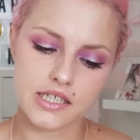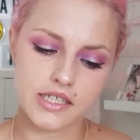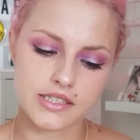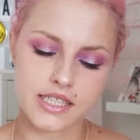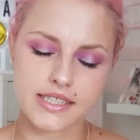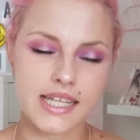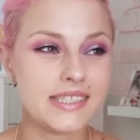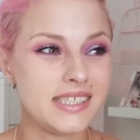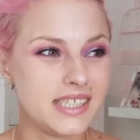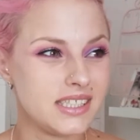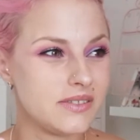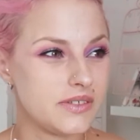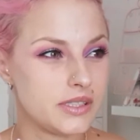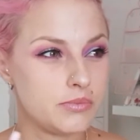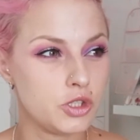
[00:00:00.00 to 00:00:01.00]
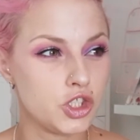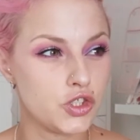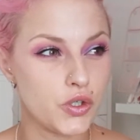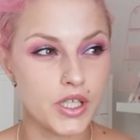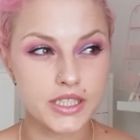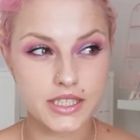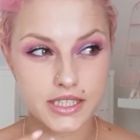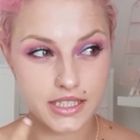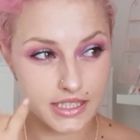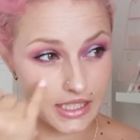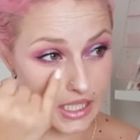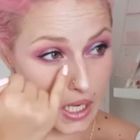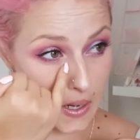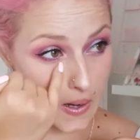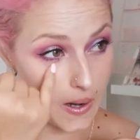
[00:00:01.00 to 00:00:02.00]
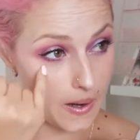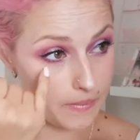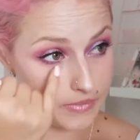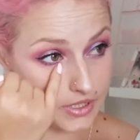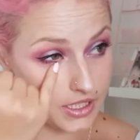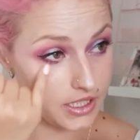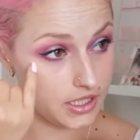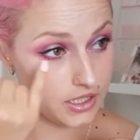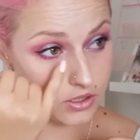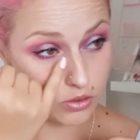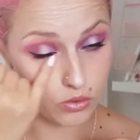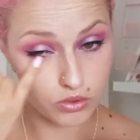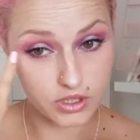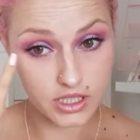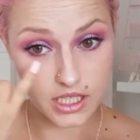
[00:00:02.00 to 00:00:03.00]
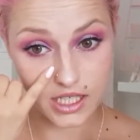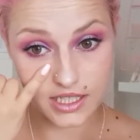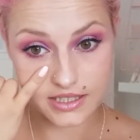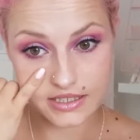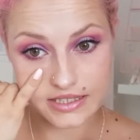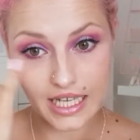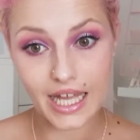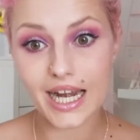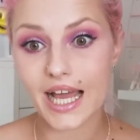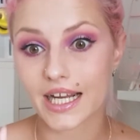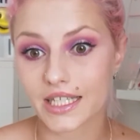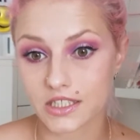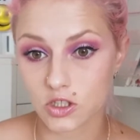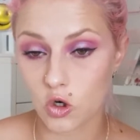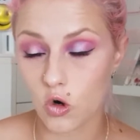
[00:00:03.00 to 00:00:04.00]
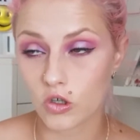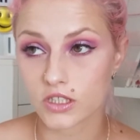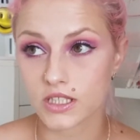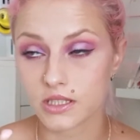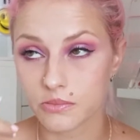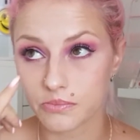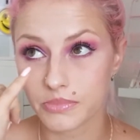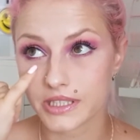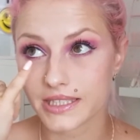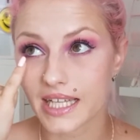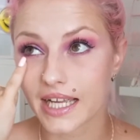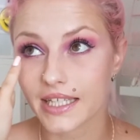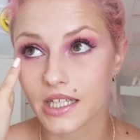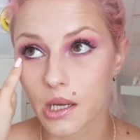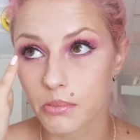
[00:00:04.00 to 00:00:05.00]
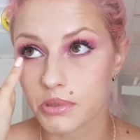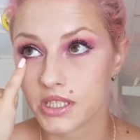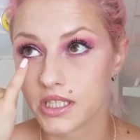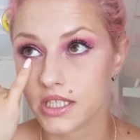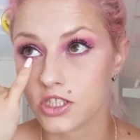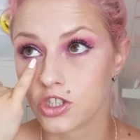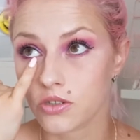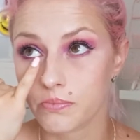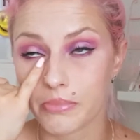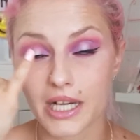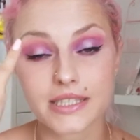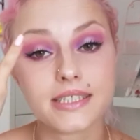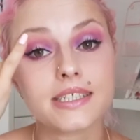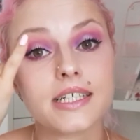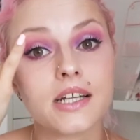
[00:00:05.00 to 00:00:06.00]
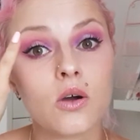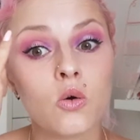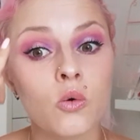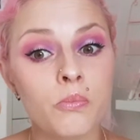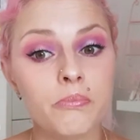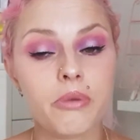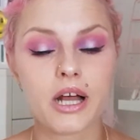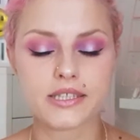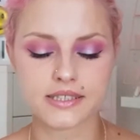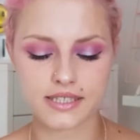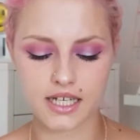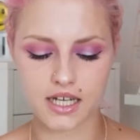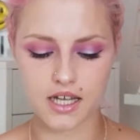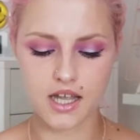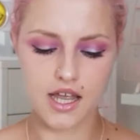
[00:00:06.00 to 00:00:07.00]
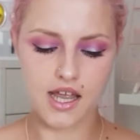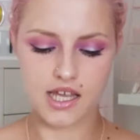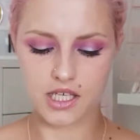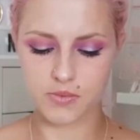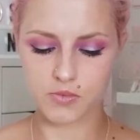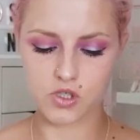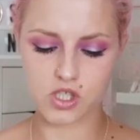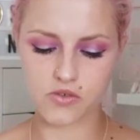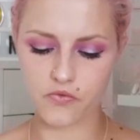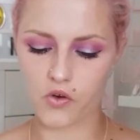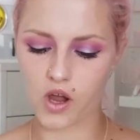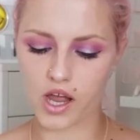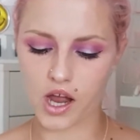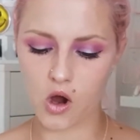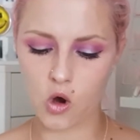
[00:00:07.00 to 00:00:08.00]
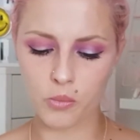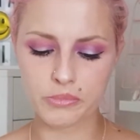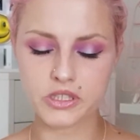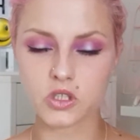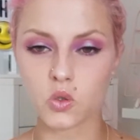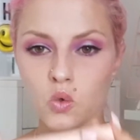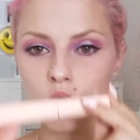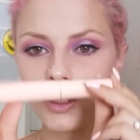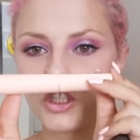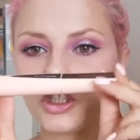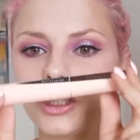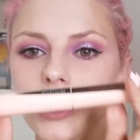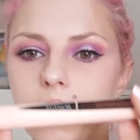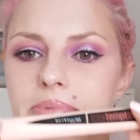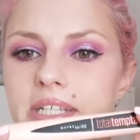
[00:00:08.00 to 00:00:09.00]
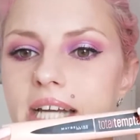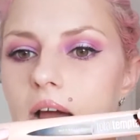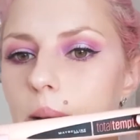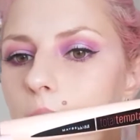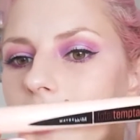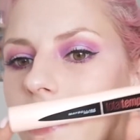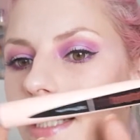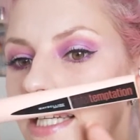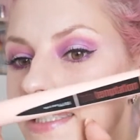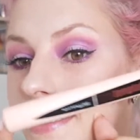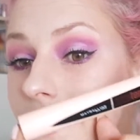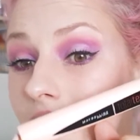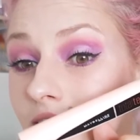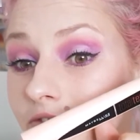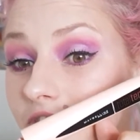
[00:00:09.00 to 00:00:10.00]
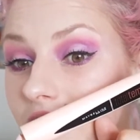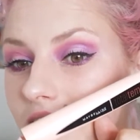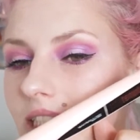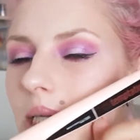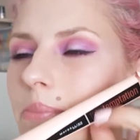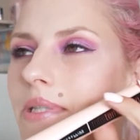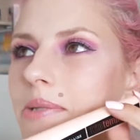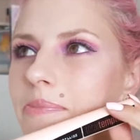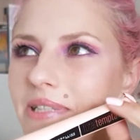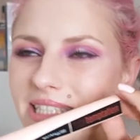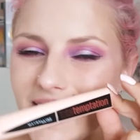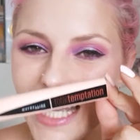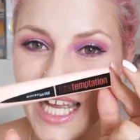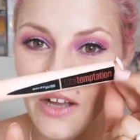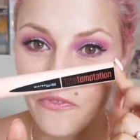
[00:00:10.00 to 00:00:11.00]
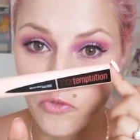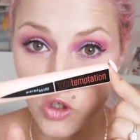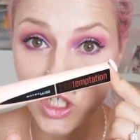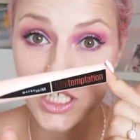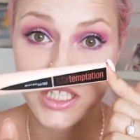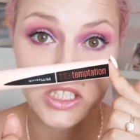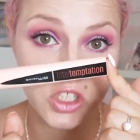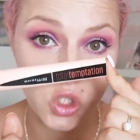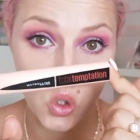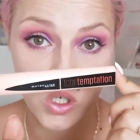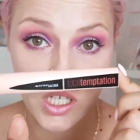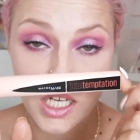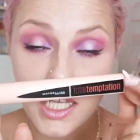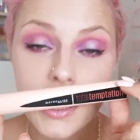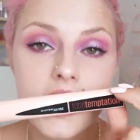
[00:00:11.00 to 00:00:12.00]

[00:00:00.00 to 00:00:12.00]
Das Einzige, was mich stört, ist, ähm, die tut sehr lange trocknen. Bis dahin habe ich hier schon Patzer, da oben Patzer. Ich musste vorher auch mit Ohrenstäbchen arbeiten. An sich finde ich aber die Mascara wirklich toll.